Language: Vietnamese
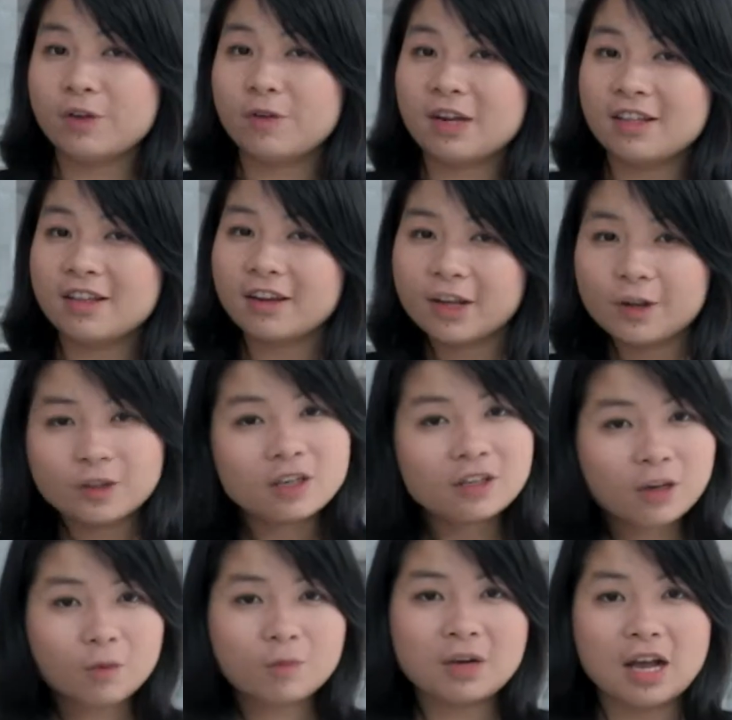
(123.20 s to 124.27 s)
dù là dân yêu thích
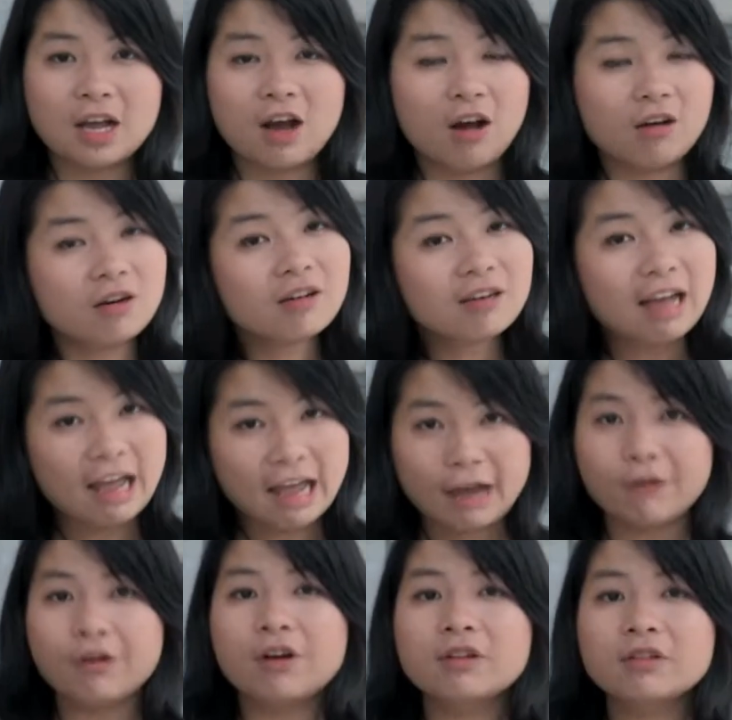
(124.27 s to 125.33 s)
công nghệ họ rất là
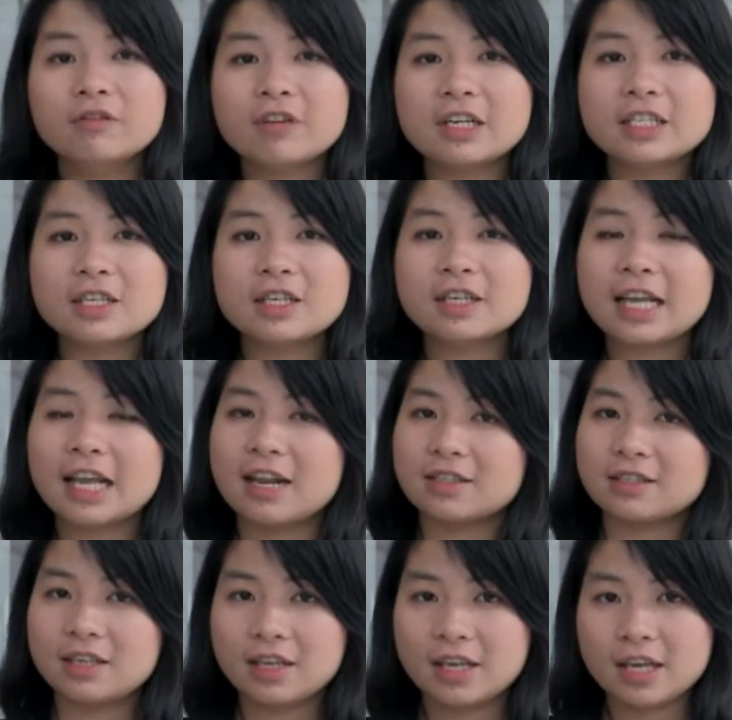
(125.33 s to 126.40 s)
hào hứng với chiếc
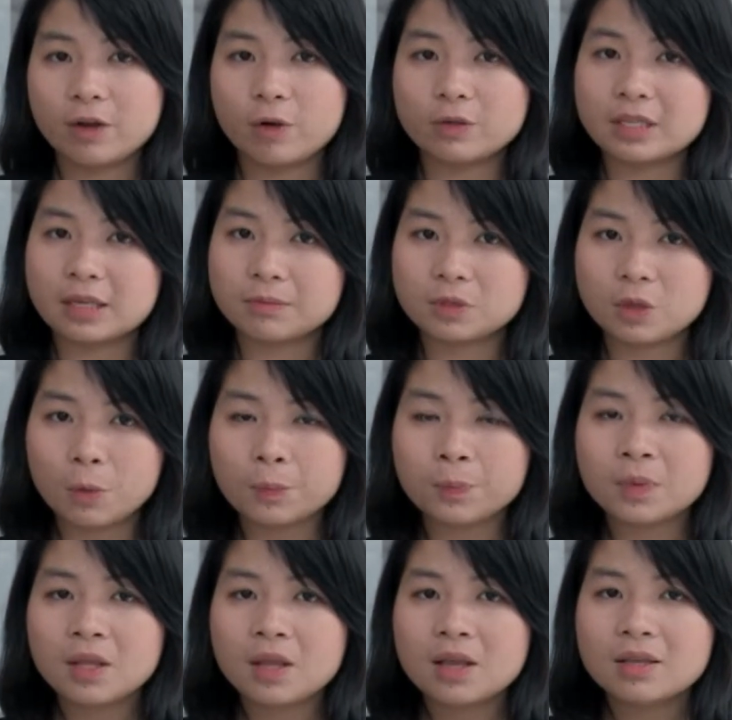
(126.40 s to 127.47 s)
Galaxy Gear của Samsung
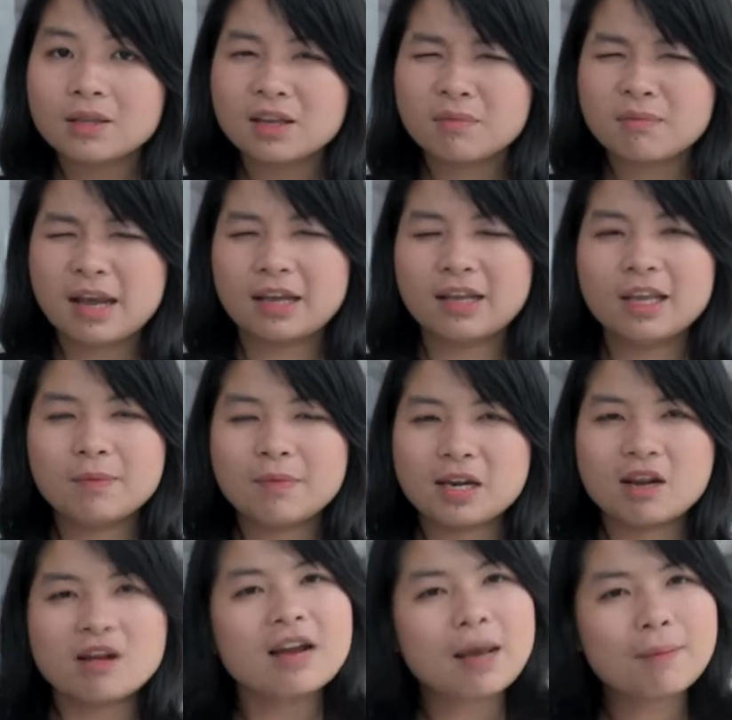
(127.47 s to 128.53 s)
Nhưng mà khi mà
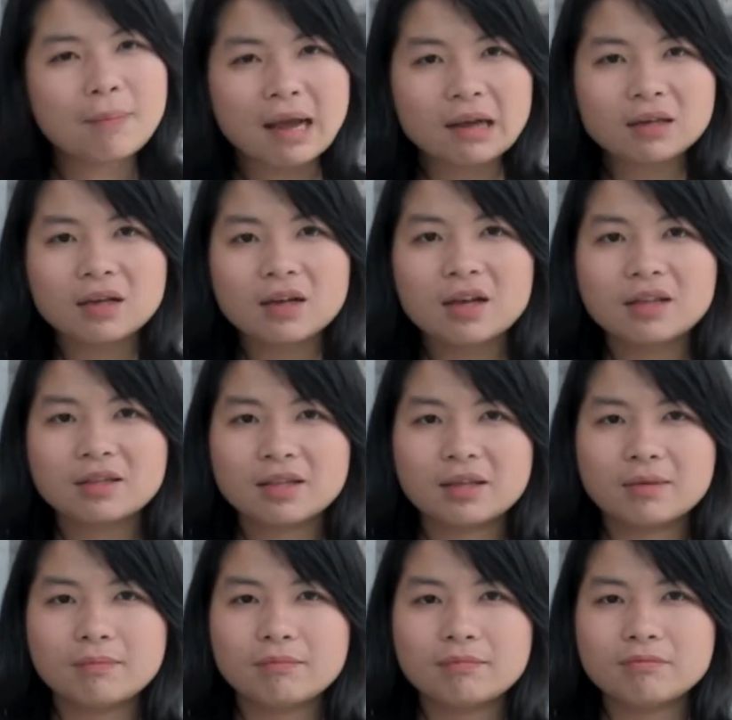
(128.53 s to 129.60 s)
nó ra mắt
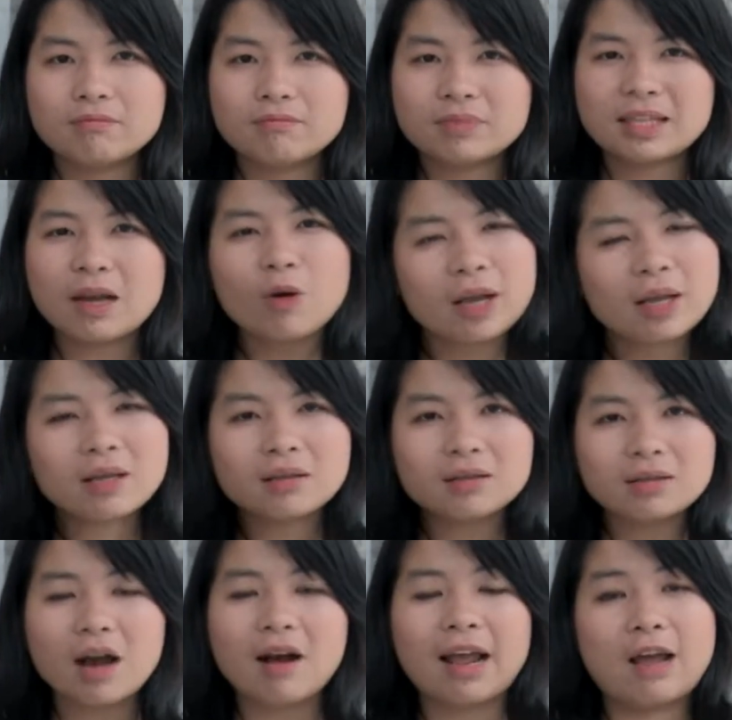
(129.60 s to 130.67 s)
thì sau cái
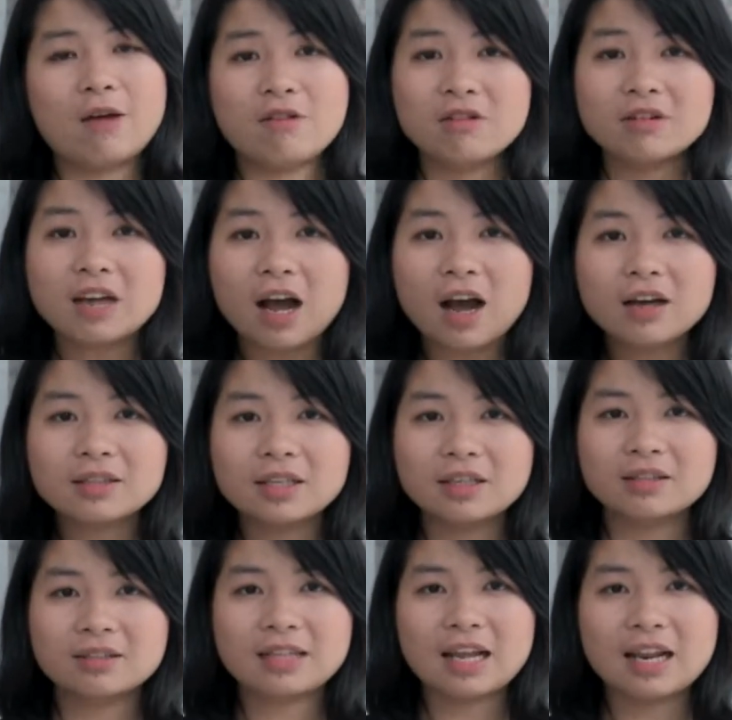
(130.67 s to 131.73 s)
đợt hào hứng đó thì
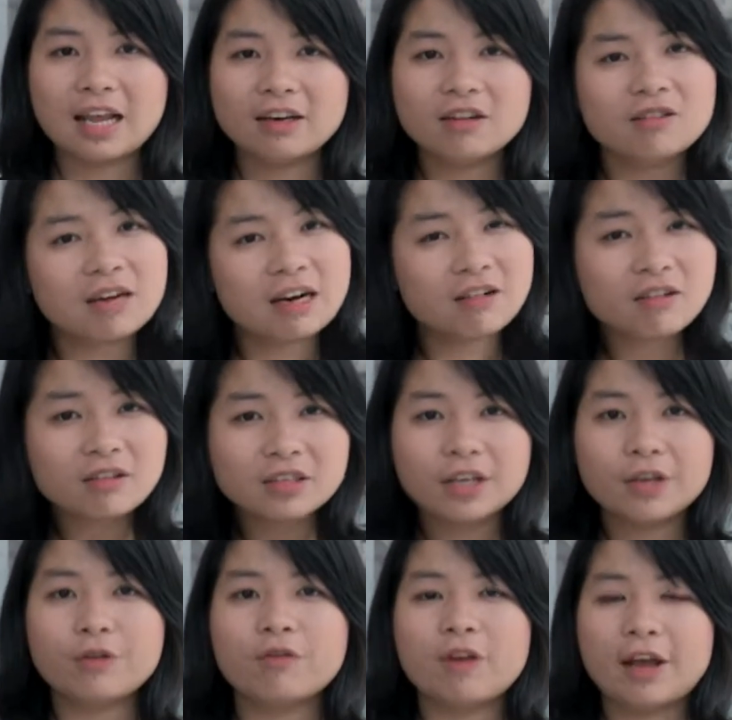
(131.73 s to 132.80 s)
người ta lại đưa ra rất
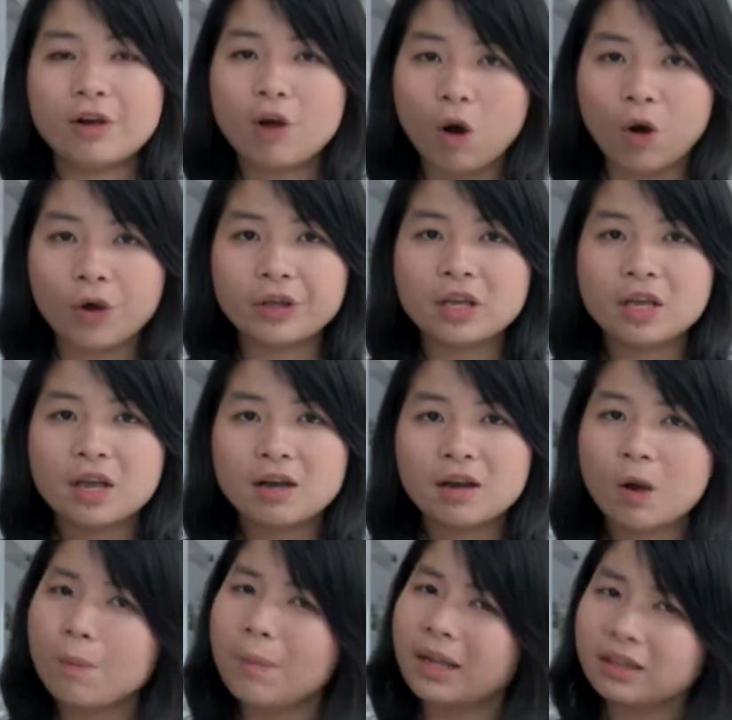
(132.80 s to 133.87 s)
nhiều phản hồi
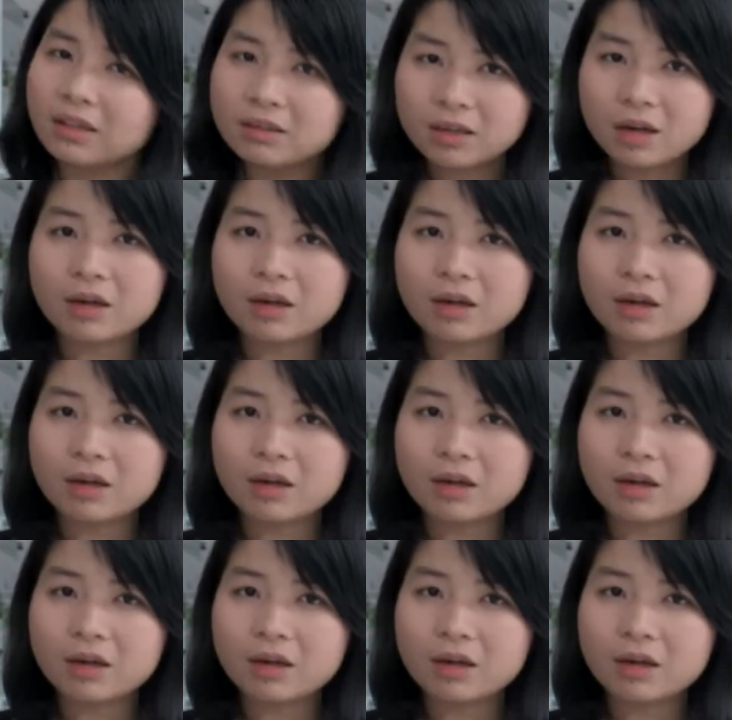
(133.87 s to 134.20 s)
không mấy tích